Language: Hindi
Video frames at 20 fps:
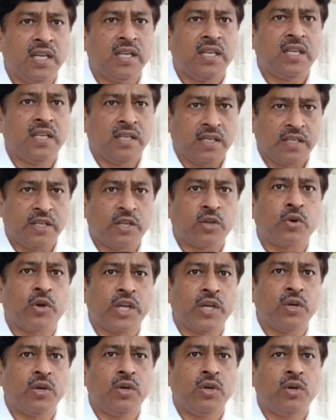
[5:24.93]
डकोए
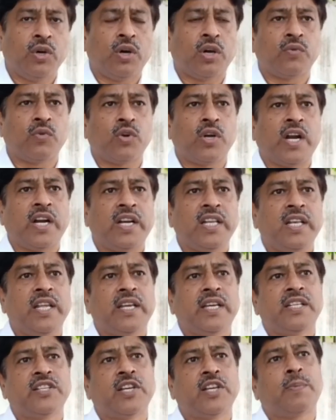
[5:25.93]
को और वो गाड़ी
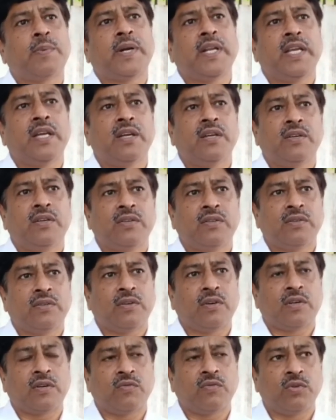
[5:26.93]
लेके चल पड़े
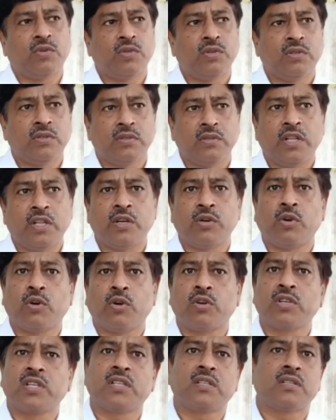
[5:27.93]
और वो धनगौर
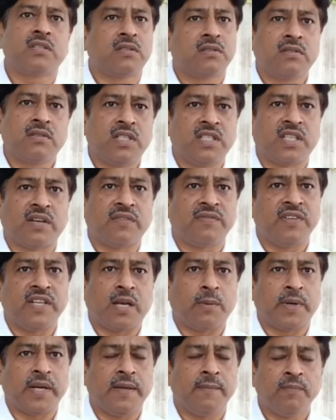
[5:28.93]
की तरफ निकल
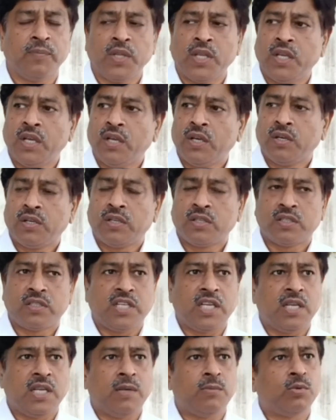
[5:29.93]
पड़े
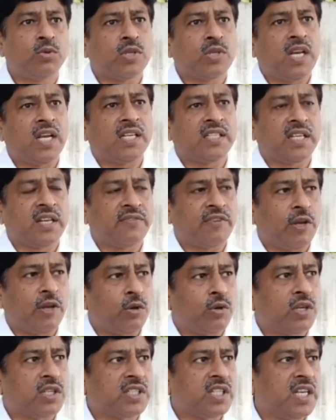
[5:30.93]
टीम उसका लगातार फॉलो
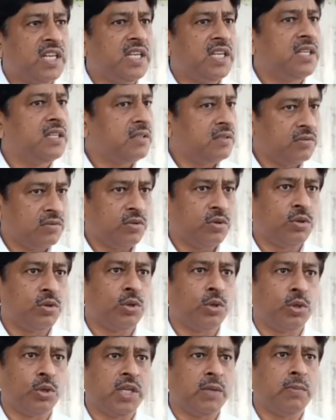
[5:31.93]
करती रही जो दोनों
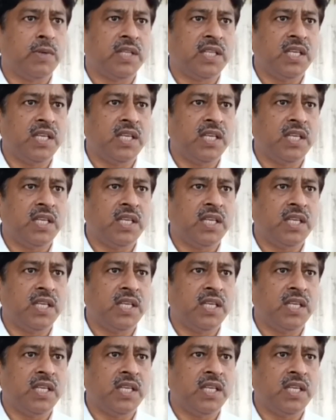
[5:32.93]
टीमें थी